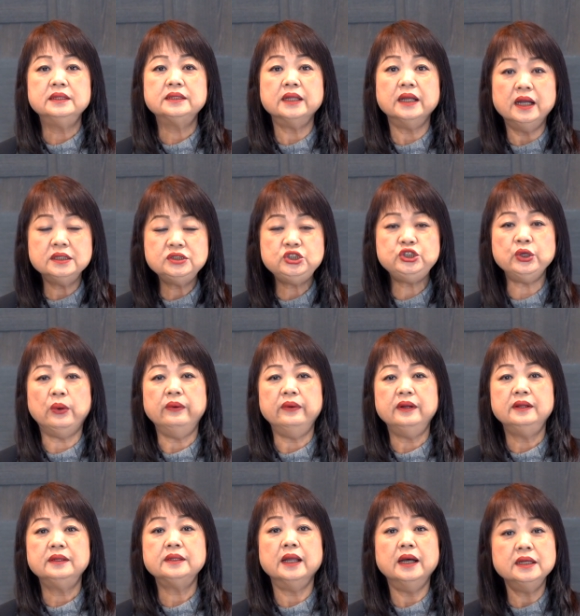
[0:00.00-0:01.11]
得救、
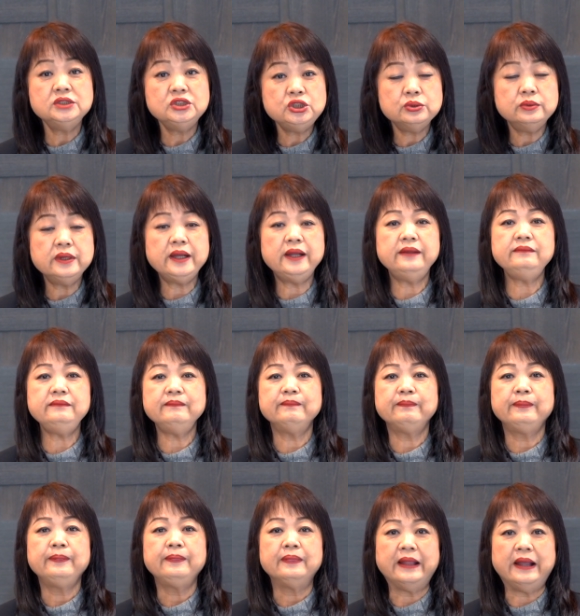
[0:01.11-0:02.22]
得救恩，
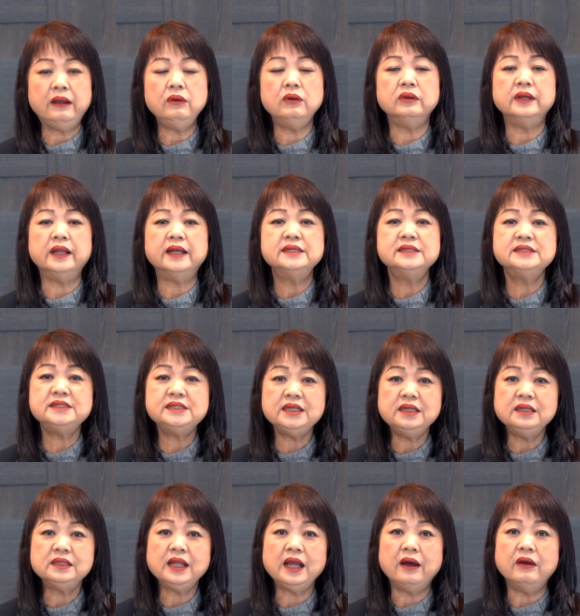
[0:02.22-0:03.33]
然后呢，
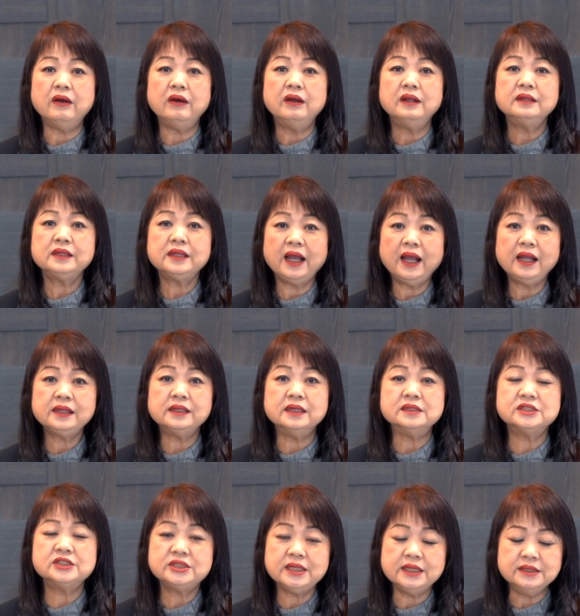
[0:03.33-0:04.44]
进到他的
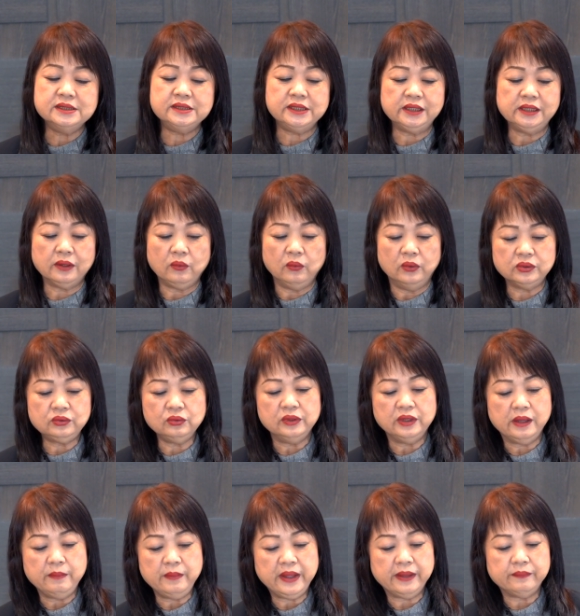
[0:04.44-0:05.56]
圣洁的国度
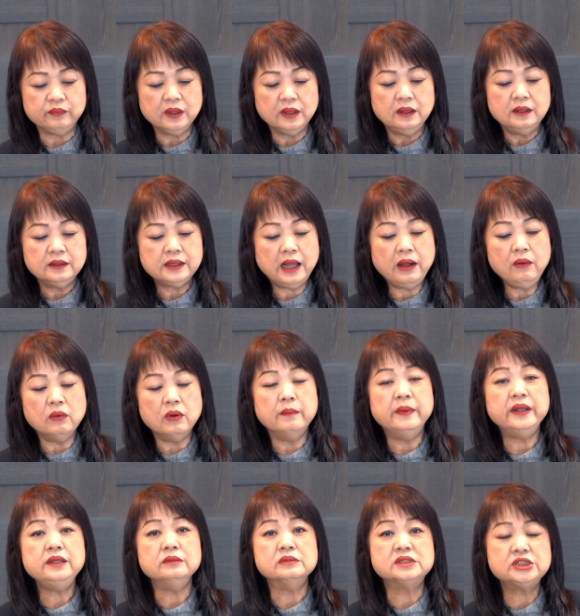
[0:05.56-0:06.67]
里面。当我
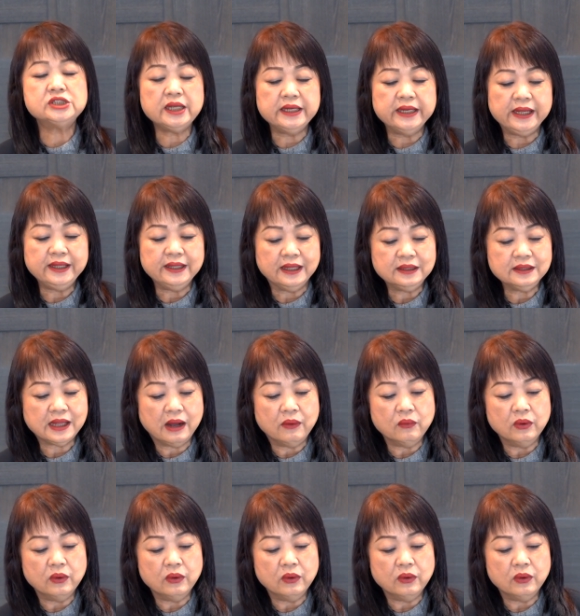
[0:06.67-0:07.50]
们有圣灵引导